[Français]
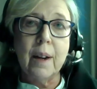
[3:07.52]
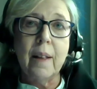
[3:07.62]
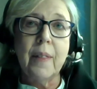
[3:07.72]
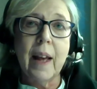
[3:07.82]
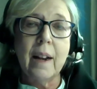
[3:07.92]

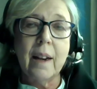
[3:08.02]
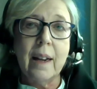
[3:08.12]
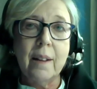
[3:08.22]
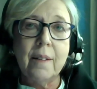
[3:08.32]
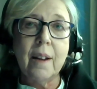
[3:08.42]
était
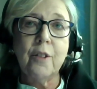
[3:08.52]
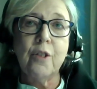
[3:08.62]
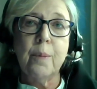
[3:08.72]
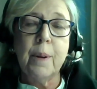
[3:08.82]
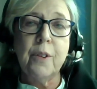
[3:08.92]

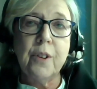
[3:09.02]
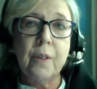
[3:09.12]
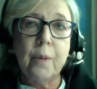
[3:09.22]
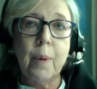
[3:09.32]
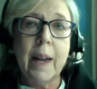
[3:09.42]

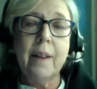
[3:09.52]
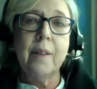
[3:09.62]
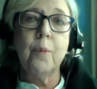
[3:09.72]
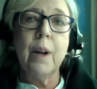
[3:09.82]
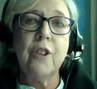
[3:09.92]
quelqu'un de
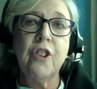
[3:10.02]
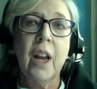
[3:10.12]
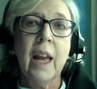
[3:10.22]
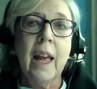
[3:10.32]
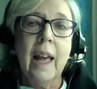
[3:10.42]

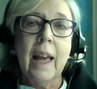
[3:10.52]
rare.